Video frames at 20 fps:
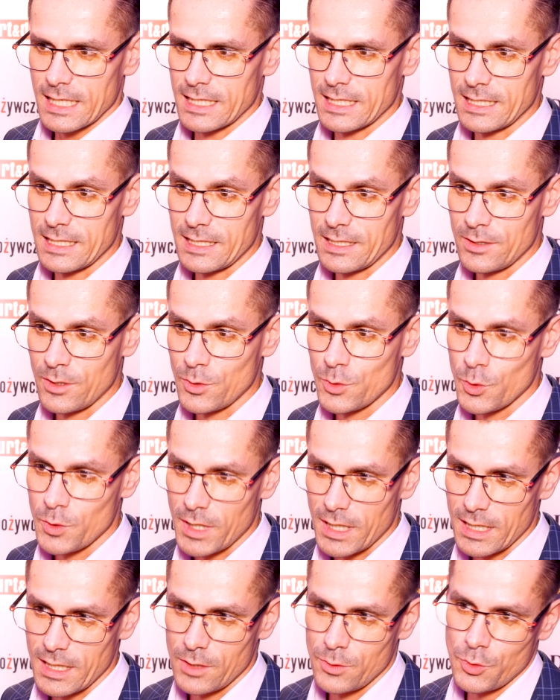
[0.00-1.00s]
E, no
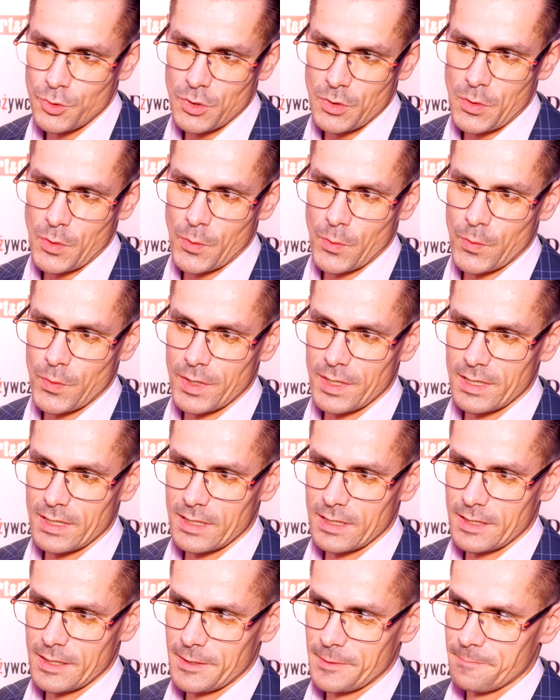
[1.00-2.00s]
tutaj dużą
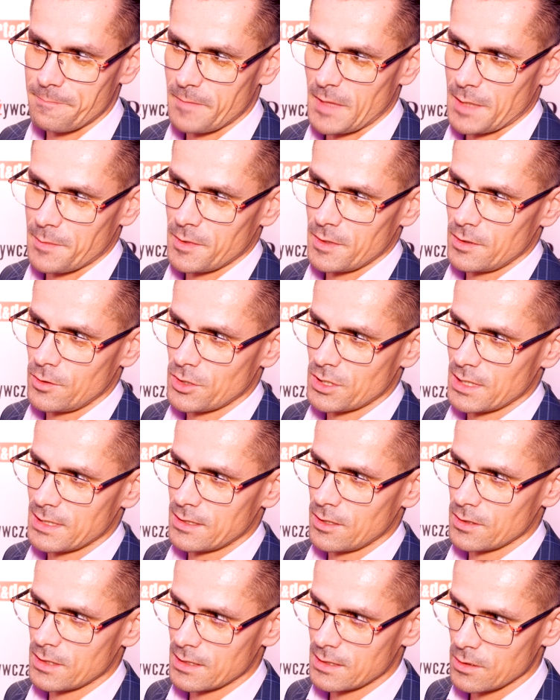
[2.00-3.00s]
e, jakby
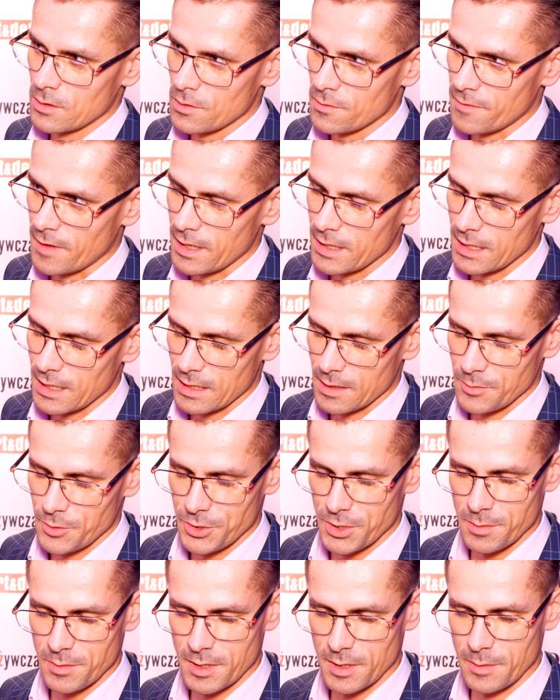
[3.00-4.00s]
dozę zaufania
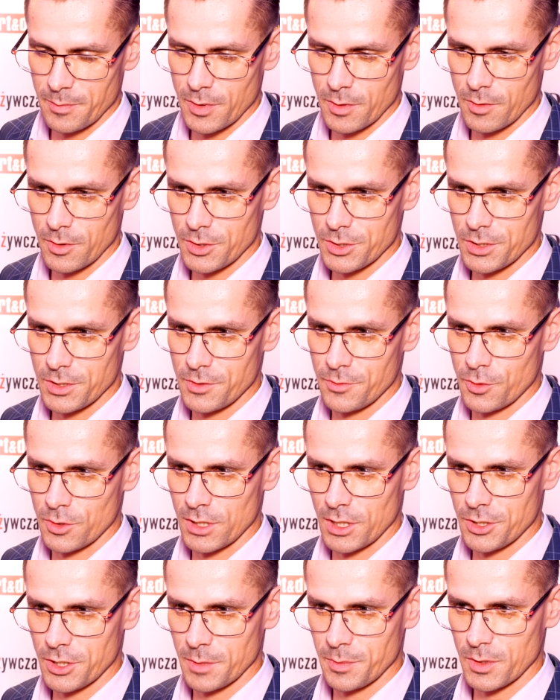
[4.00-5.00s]
musimy położyć wśród
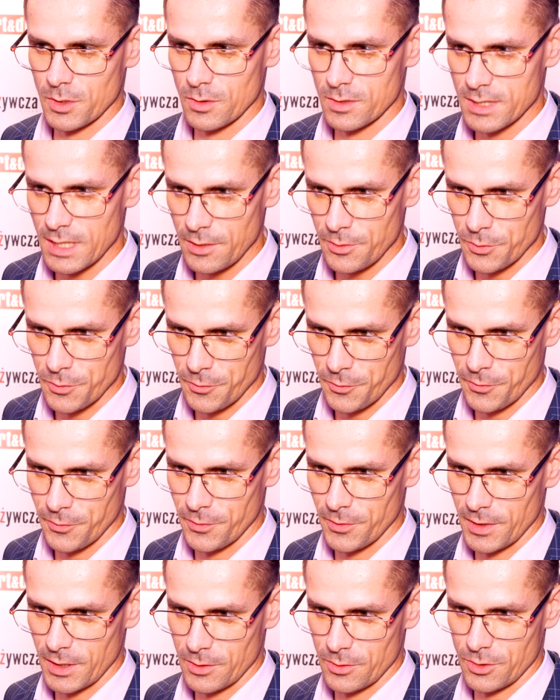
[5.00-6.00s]
naszych producentów,
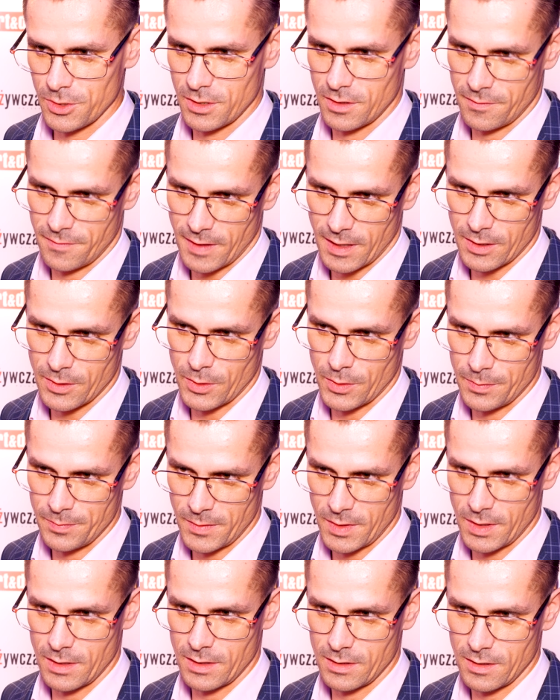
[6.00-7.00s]
e, którzy de facto
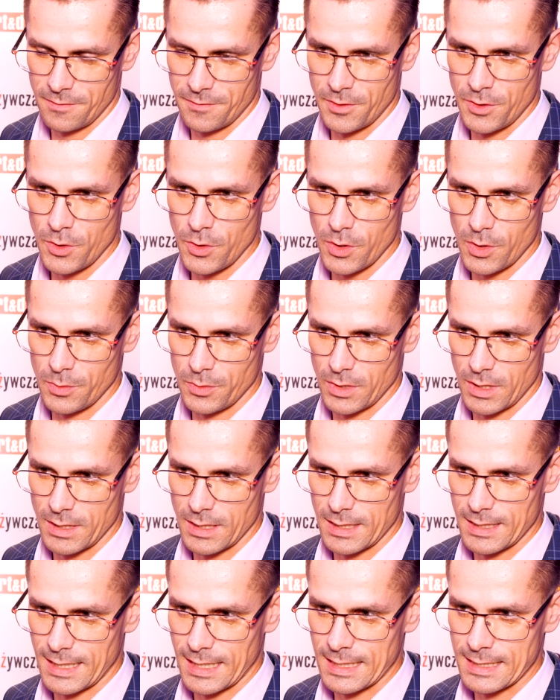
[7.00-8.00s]
definiują te,
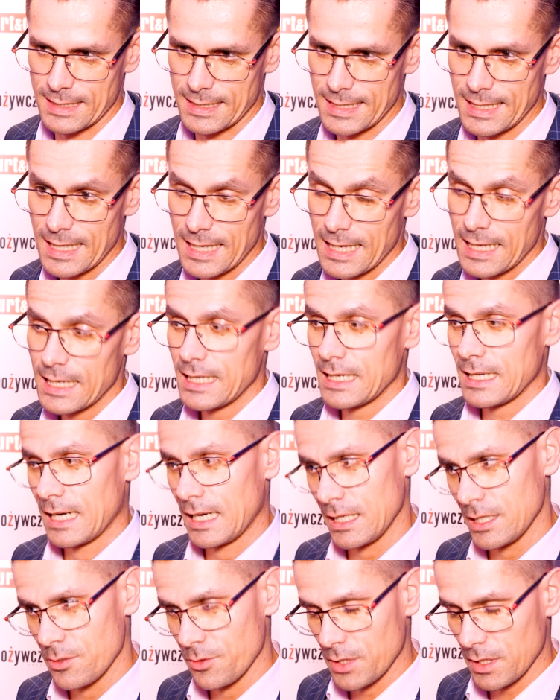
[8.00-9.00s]
te, trendy,
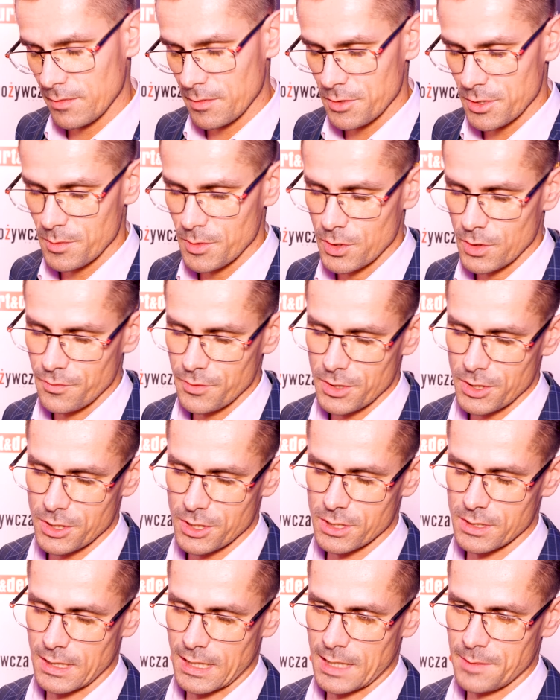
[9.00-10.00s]
ale nie ukrywam, że my
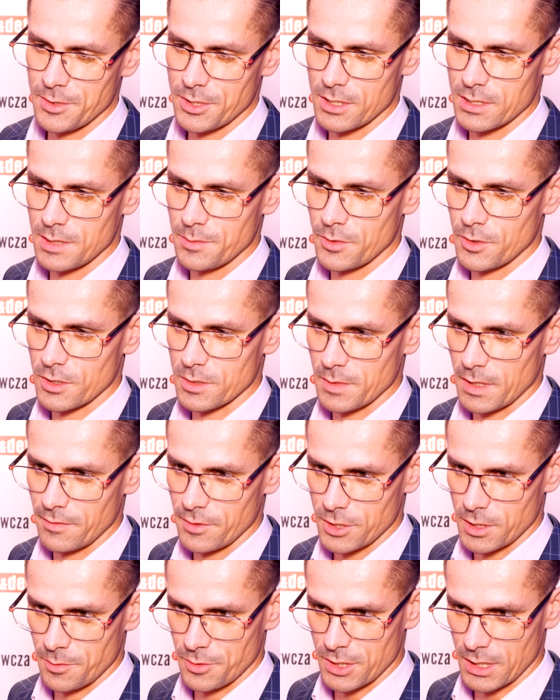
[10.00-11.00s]
również staramy się z nimi
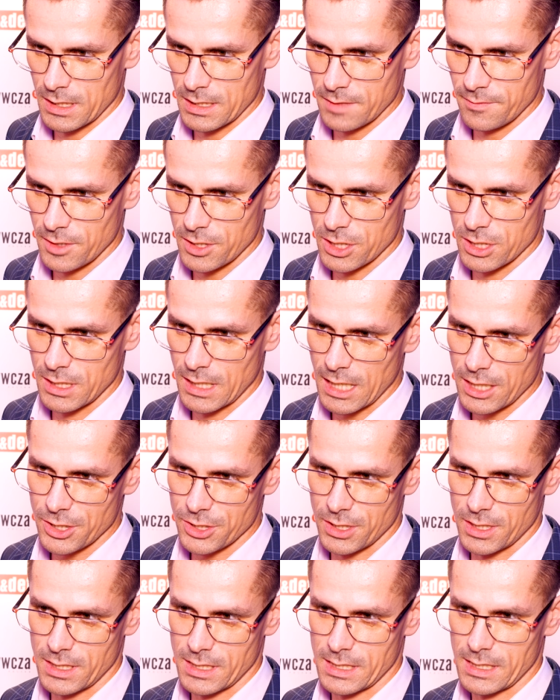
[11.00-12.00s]
rozmawiać i przekazywać
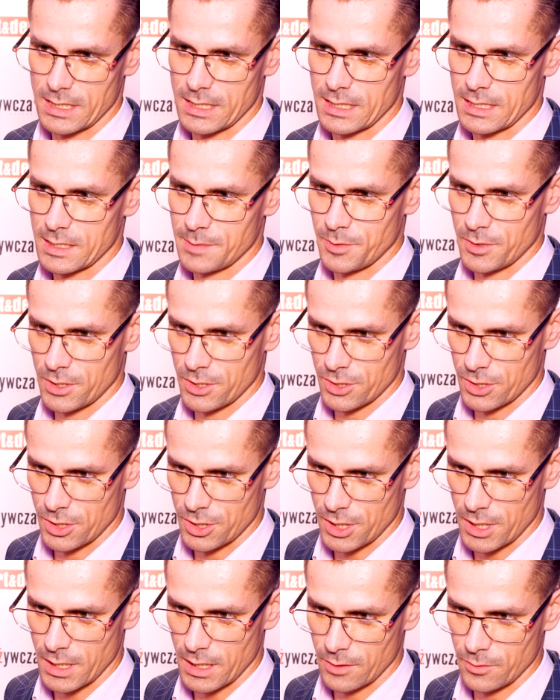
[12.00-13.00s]
nasze
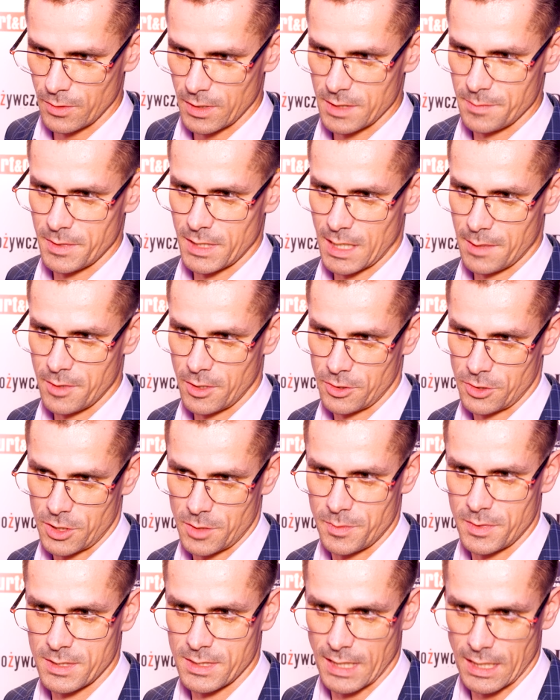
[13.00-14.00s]
spostrzeżenia, które zbieramy
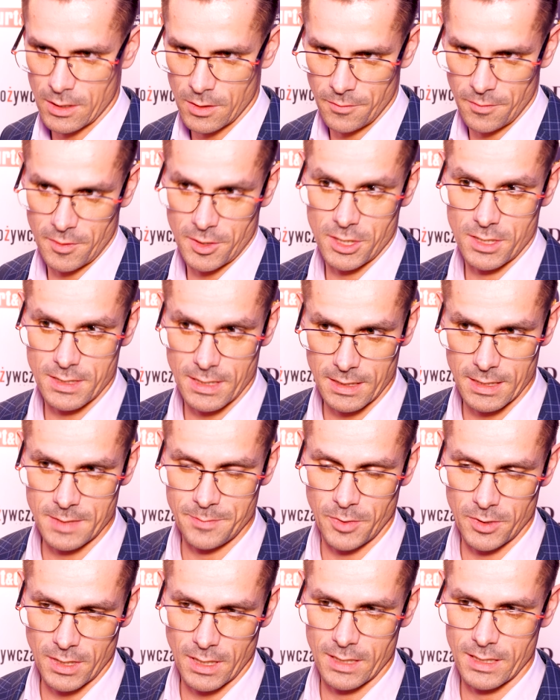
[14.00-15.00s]
chociażby z targów i właśnie z takich
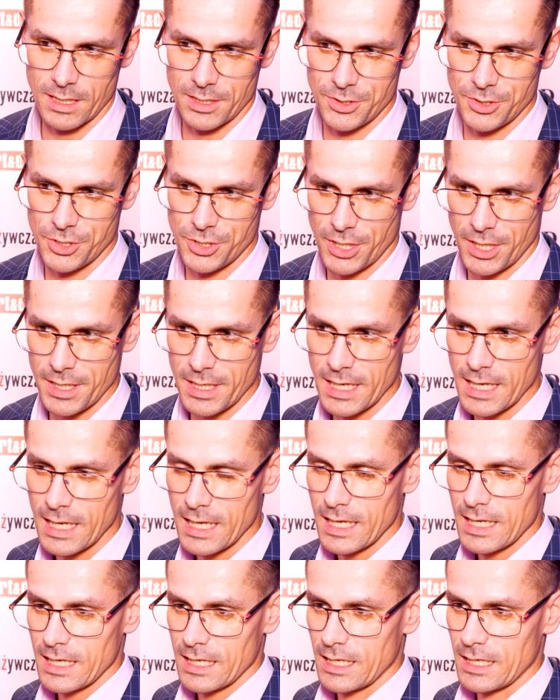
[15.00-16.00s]
spotkań jak dzisiaj,
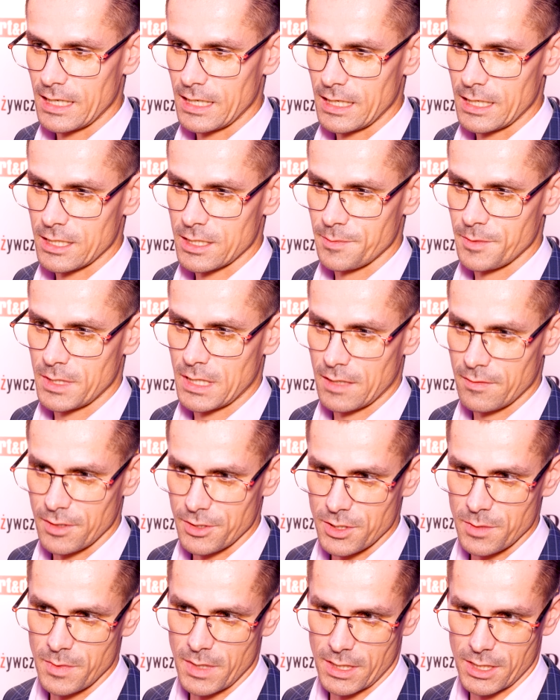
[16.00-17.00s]
żeby
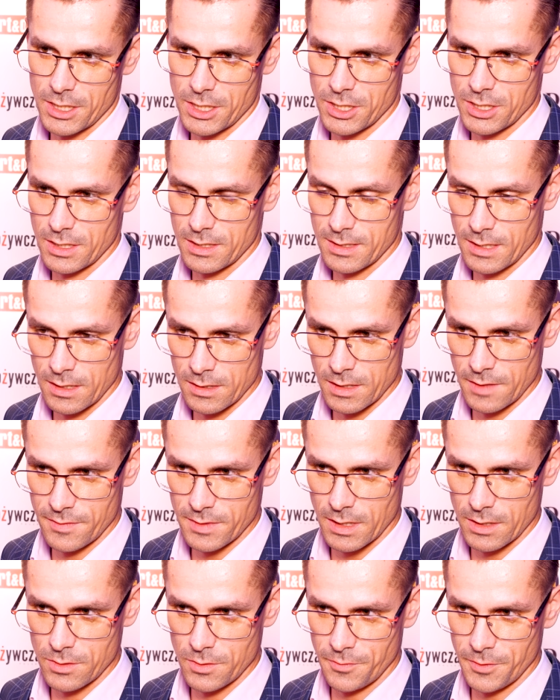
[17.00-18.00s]
dawać im jakieś cenne
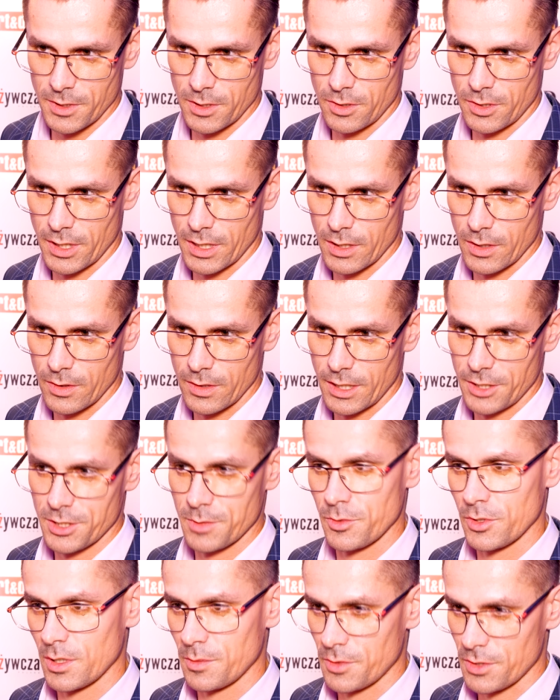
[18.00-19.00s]
wskazówki do tego, jak
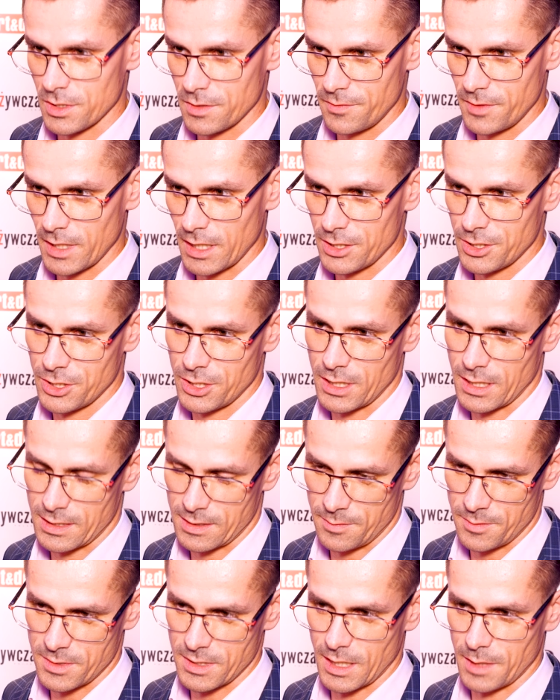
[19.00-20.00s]
się mogą rozwijać
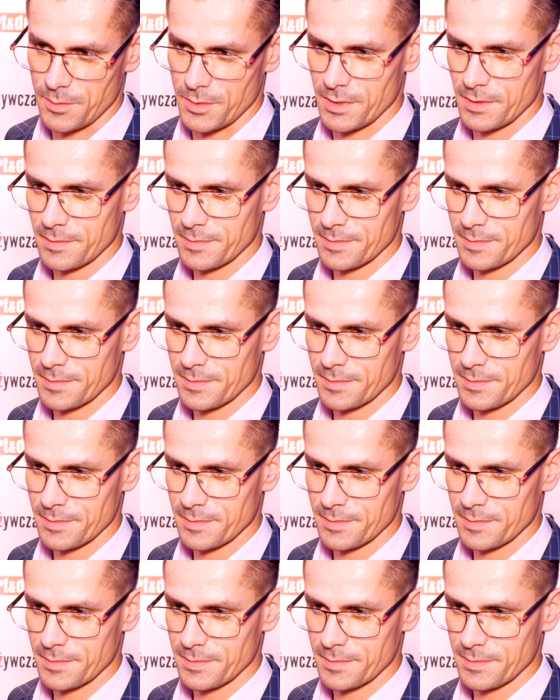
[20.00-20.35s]
razem z nami.